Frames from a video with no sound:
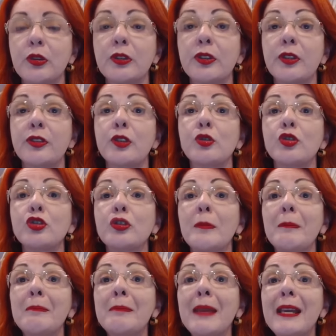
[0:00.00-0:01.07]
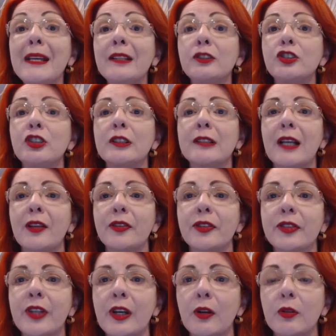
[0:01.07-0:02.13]
exercícios de
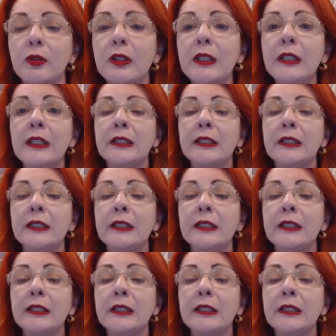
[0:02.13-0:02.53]
meditação